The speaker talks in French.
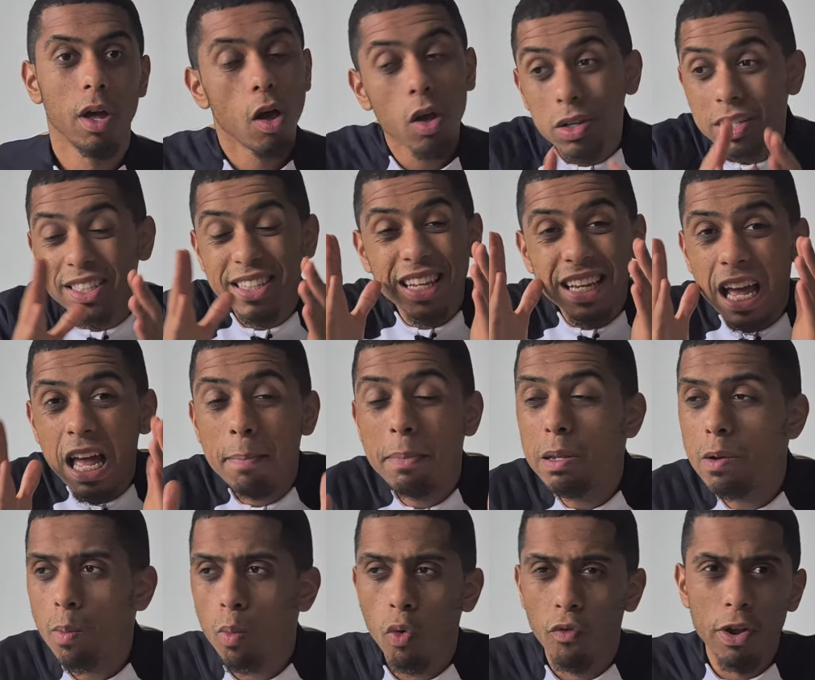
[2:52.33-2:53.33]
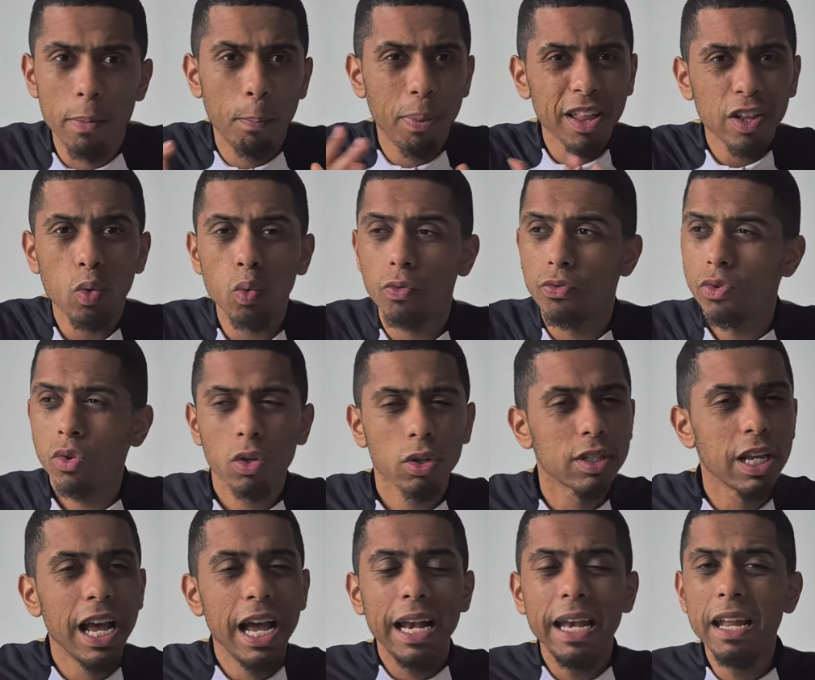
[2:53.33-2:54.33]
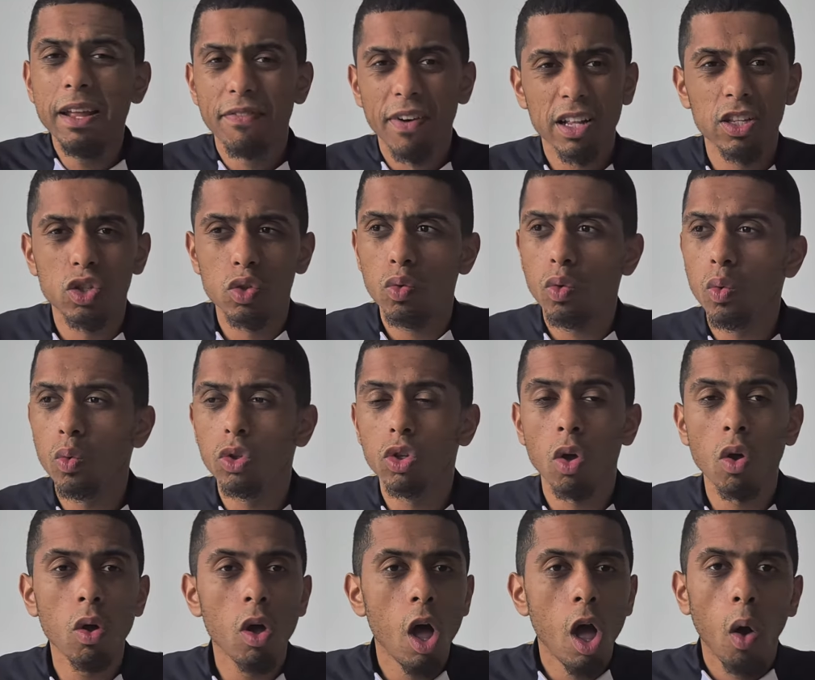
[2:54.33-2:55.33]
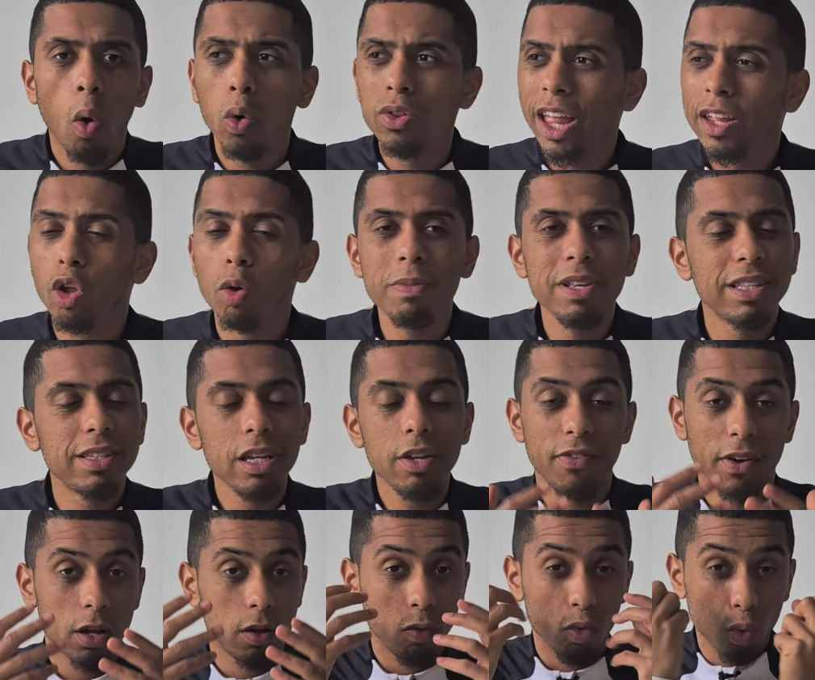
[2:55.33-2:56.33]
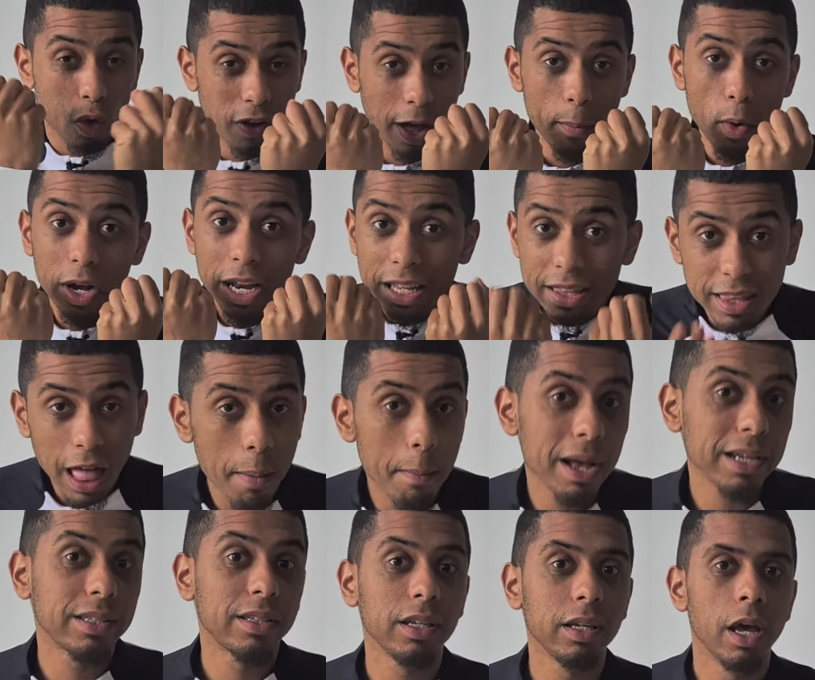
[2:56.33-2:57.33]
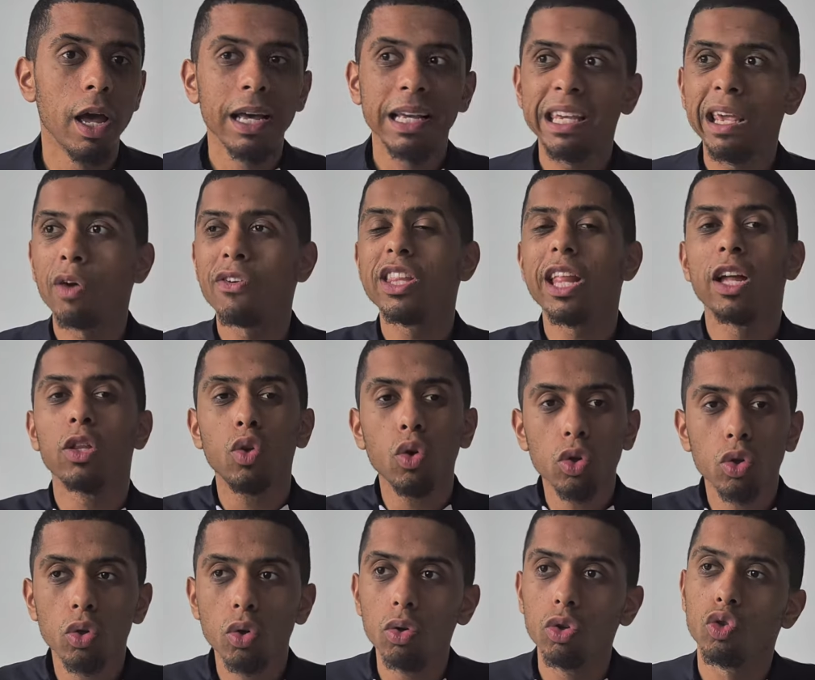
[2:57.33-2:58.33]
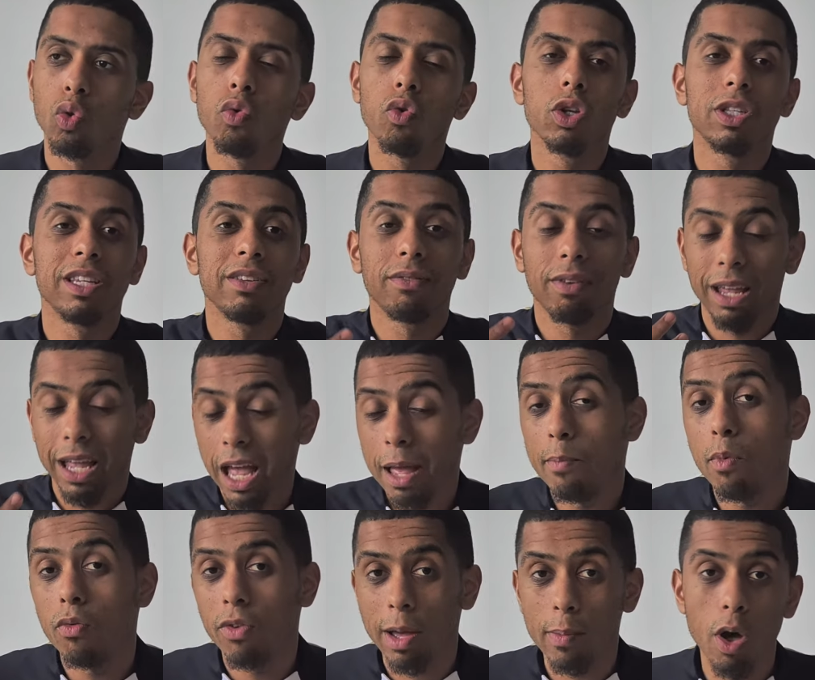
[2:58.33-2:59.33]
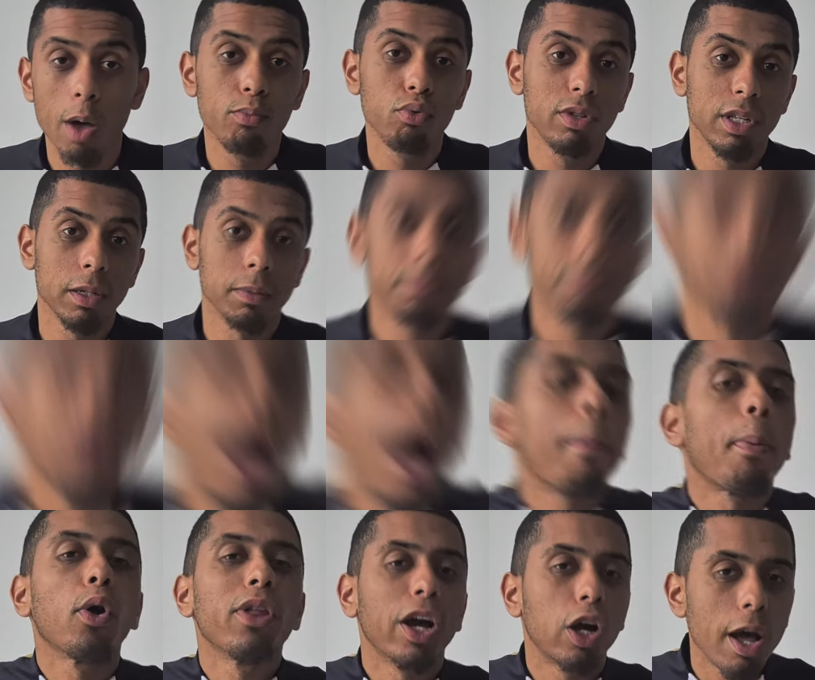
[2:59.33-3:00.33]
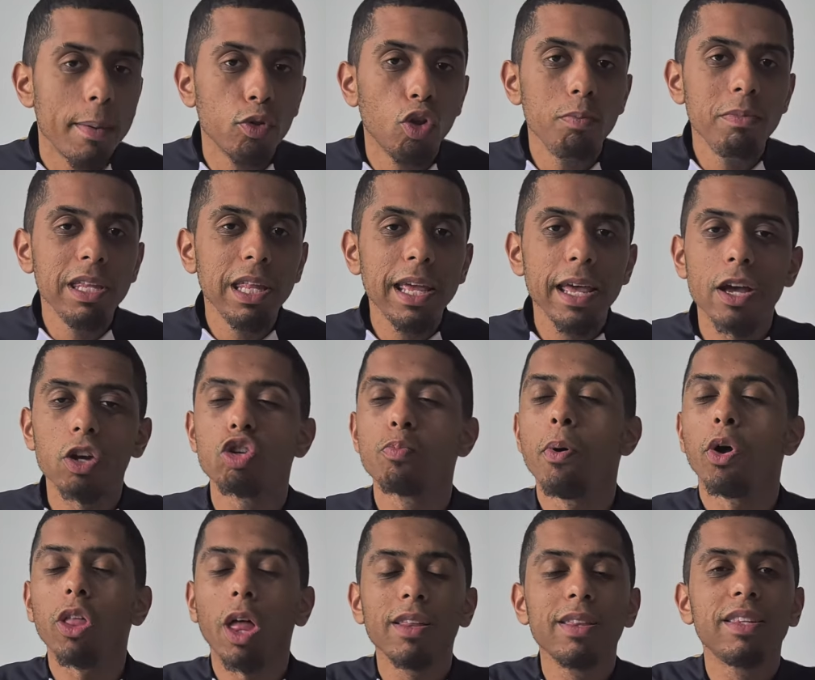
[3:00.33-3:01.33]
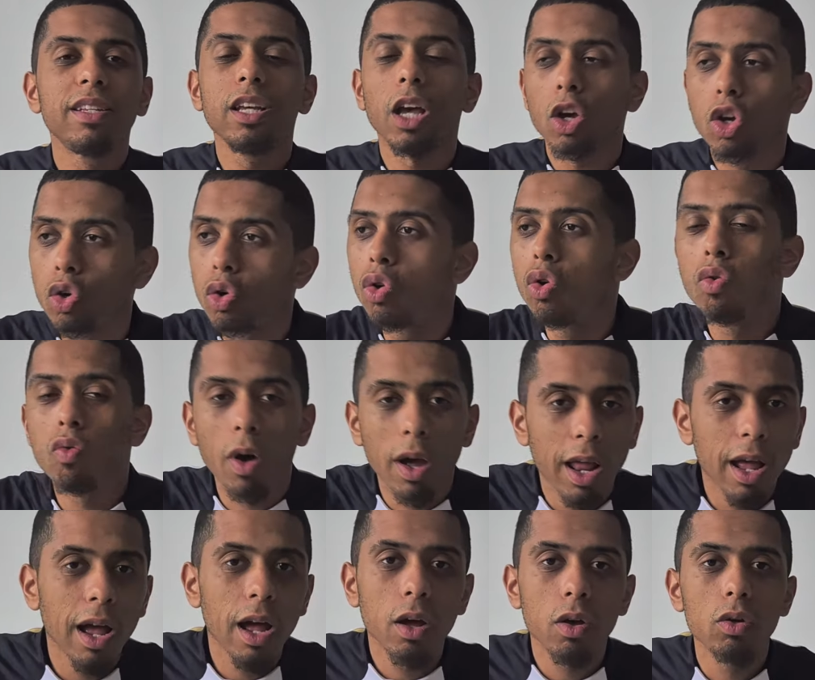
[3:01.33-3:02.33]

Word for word: En 5-1 minimum, on fait le plein de confiance. Les fans sont contents. On a domicile. Enfin, on doit vraiment les tabasser. Qu'ils reviennent à 2-2, je trouve que c'est vraiment, vraiment abusé. Après, on a quand même dominé. je hein. Je suis pas en train de dire que, voilà,